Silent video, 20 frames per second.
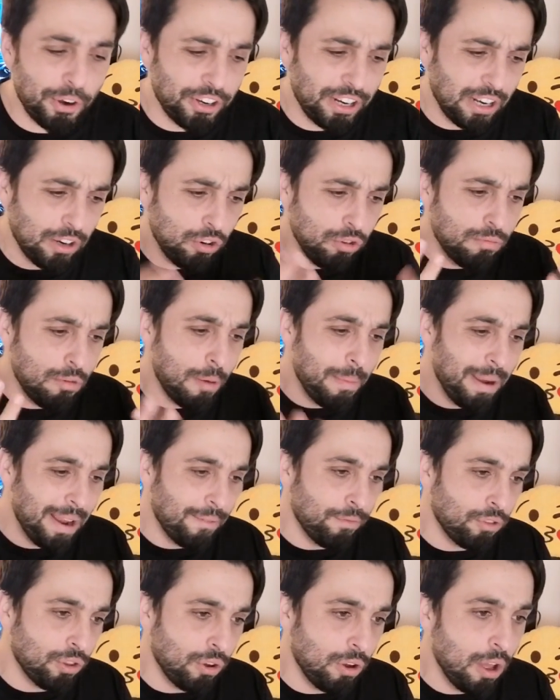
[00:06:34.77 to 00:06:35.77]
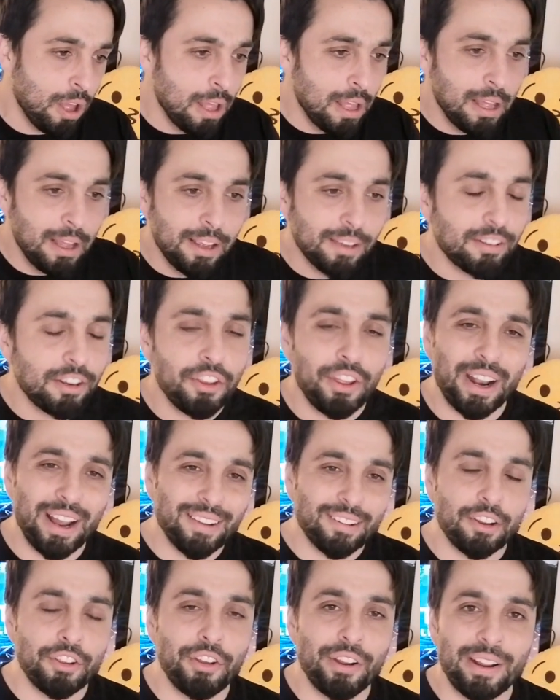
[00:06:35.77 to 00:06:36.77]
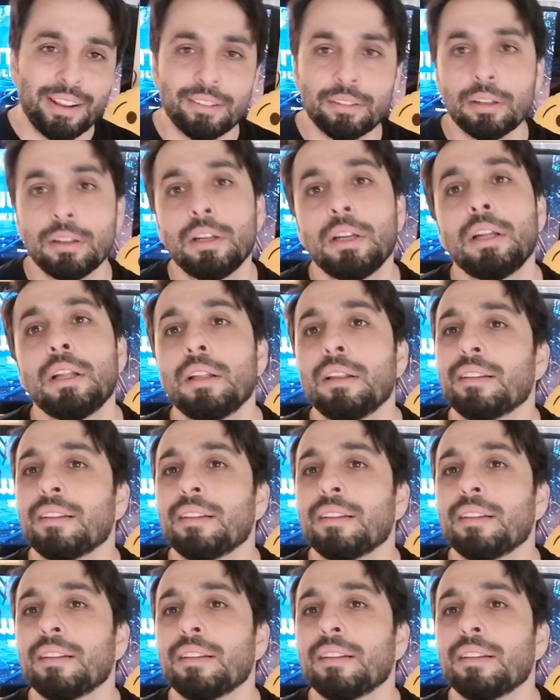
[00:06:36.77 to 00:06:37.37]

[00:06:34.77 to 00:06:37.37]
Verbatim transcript: Pero en algún momento, señoras y señores,